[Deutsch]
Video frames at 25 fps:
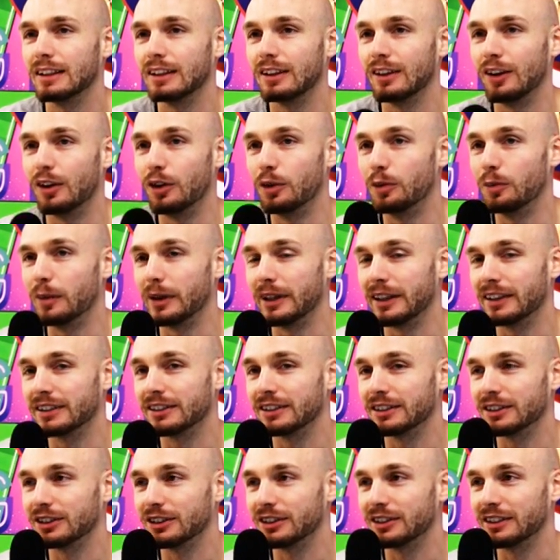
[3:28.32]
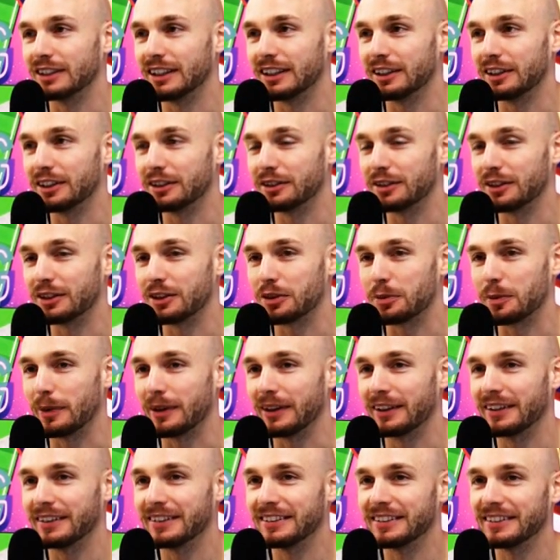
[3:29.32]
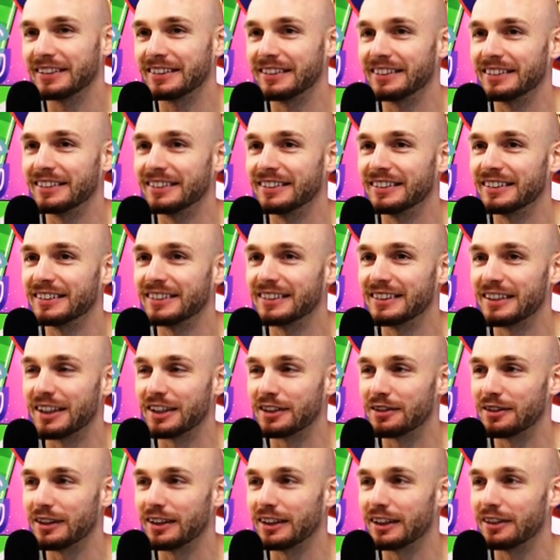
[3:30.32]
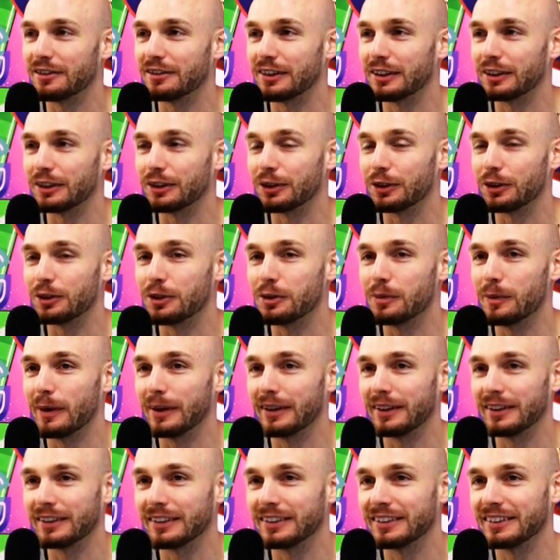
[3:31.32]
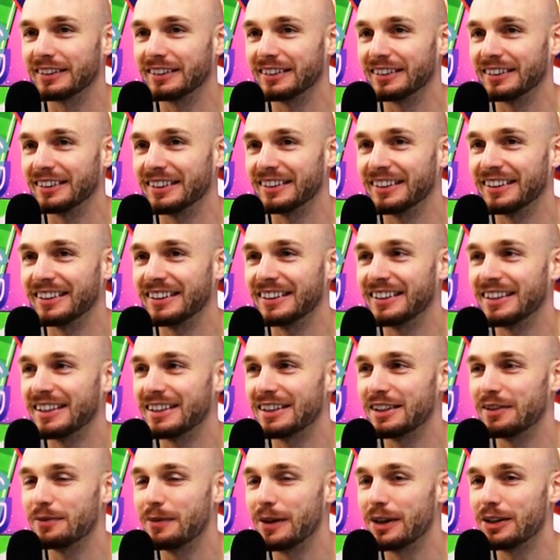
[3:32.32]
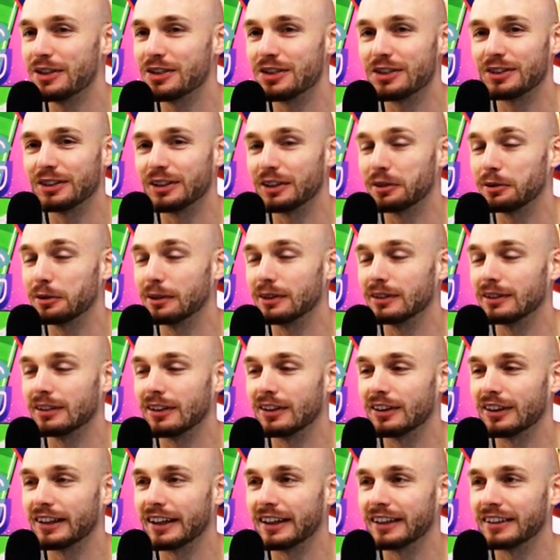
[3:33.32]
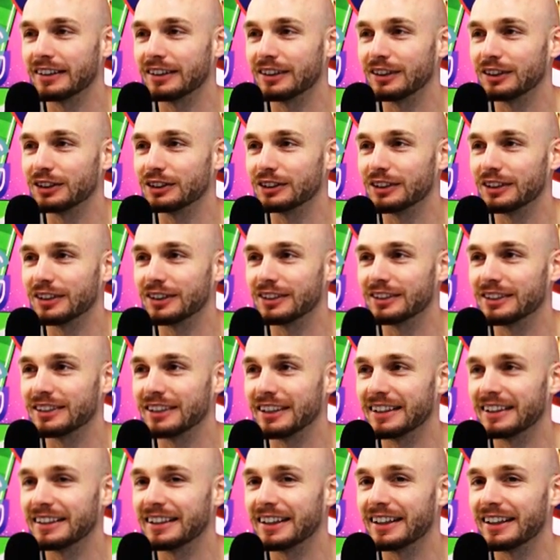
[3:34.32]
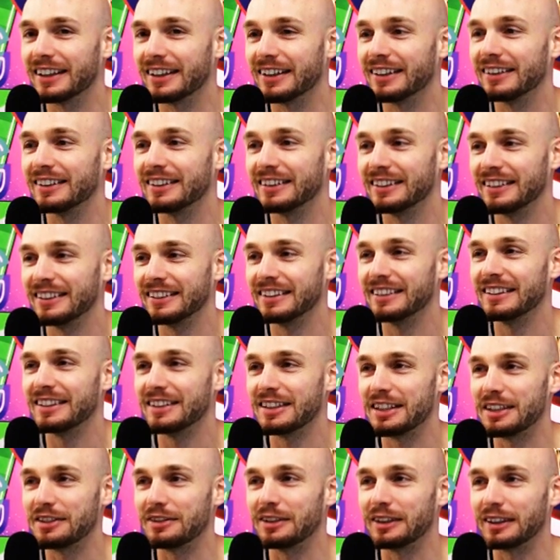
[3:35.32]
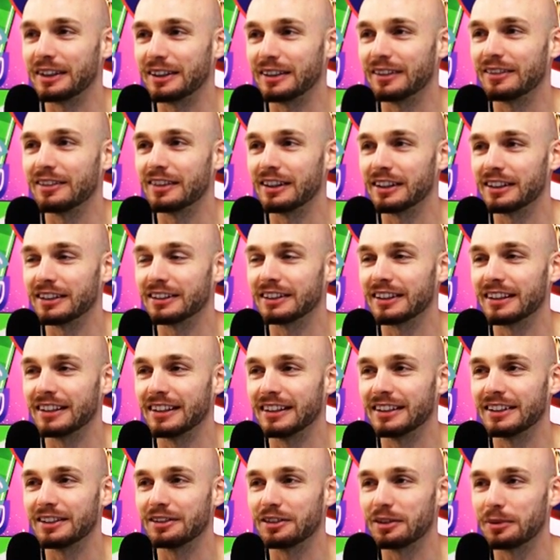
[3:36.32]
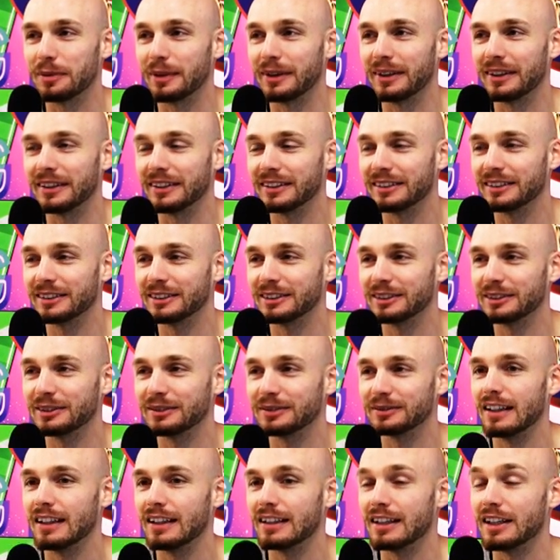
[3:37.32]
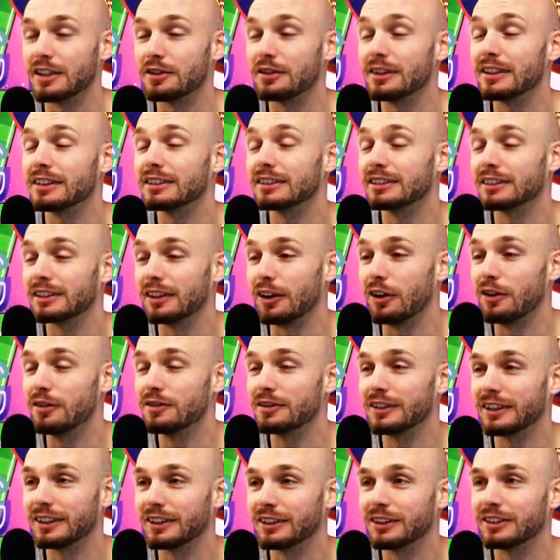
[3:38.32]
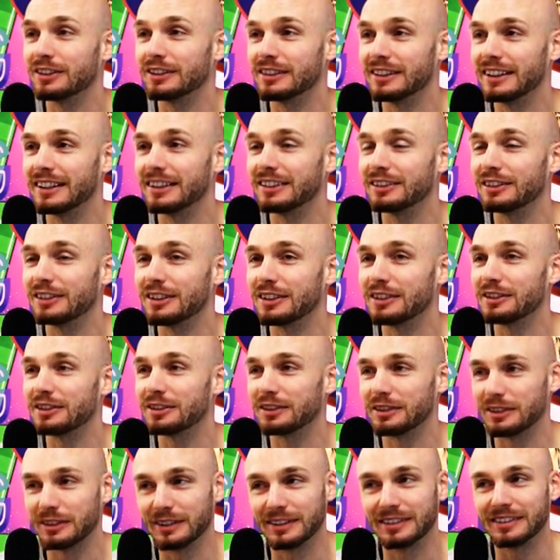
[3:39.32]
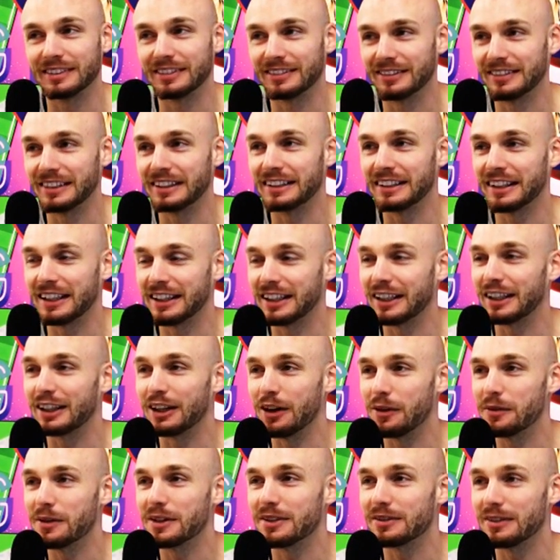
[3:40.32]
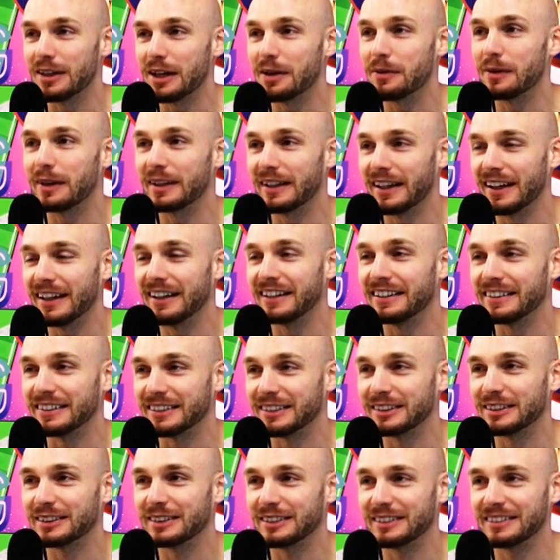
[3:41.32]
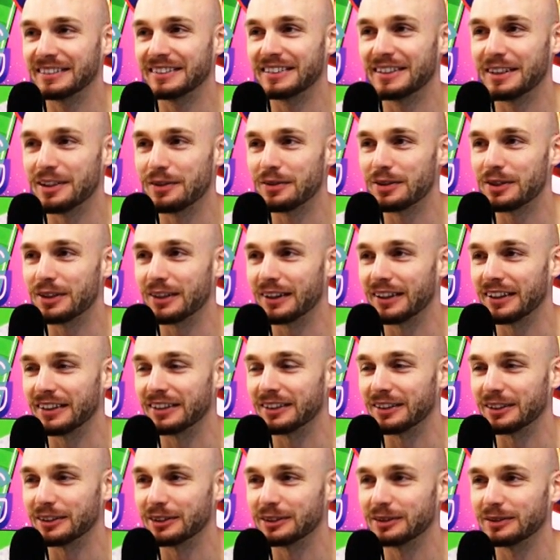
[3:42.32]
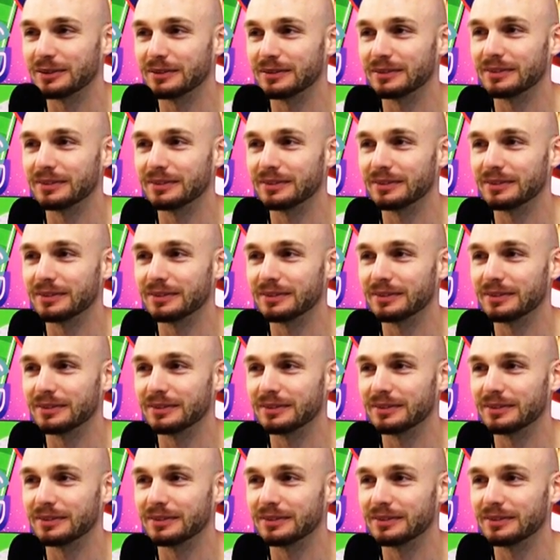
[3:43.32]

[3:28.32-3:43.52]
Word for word: Oh, mein erstes Konzert, das war spät. Äh, das war irgendwann Grönemeyer, äh, die Mensch-Tour. Ich bin auch kein großer Konzertgänger, deswegen war das relativ spät. Es war das Auftaktkonzert und das äh, wird keiner glauben, das war aber in Aalen im Stadion.